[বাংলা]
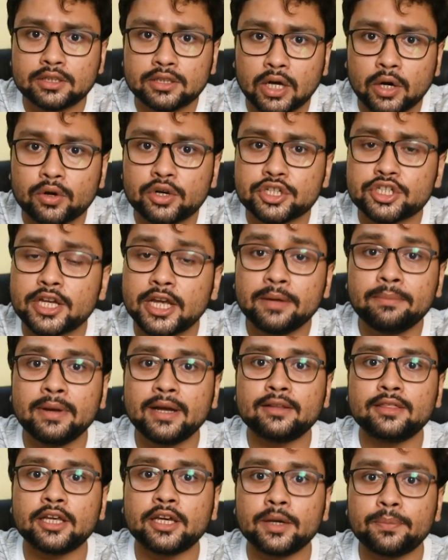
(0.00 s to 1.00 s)
তাহলে সেই
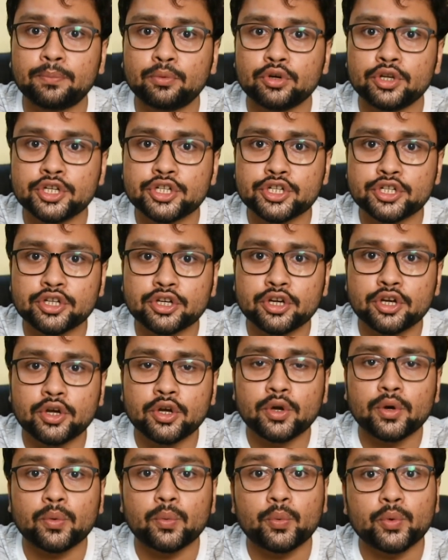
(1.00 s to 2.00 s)
ব্যক্তিকে পুলিশ
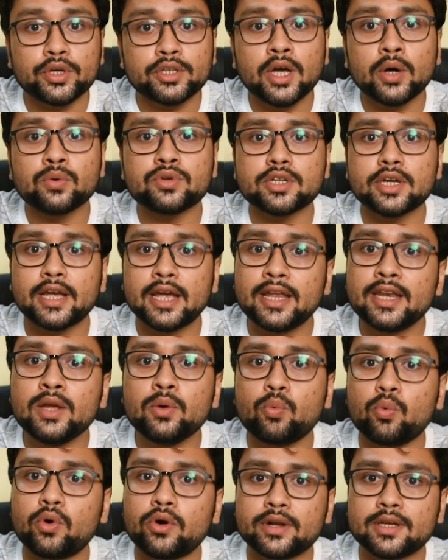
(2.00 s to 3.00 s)
উইদাউট এনি
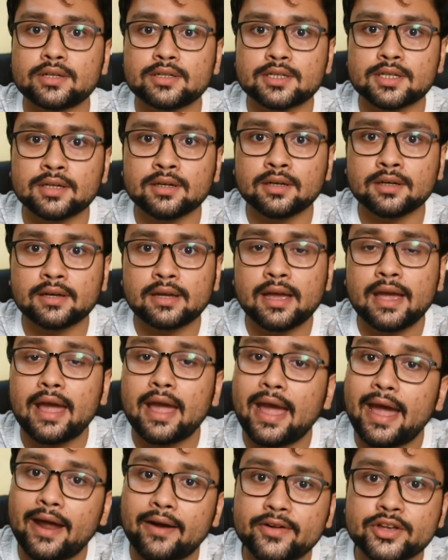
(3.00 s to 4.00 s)
ওয়ারেন্টে
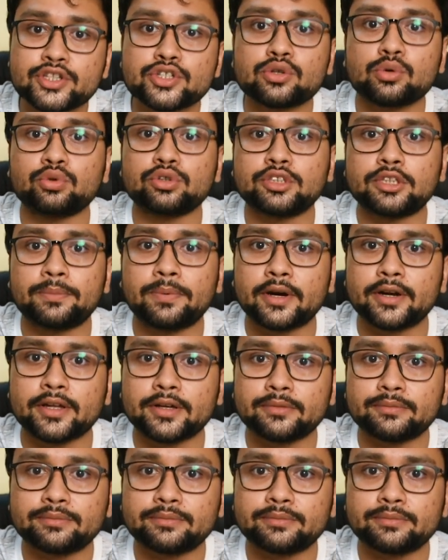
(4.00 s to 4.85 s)
অ্যারেস্ট করতে পারে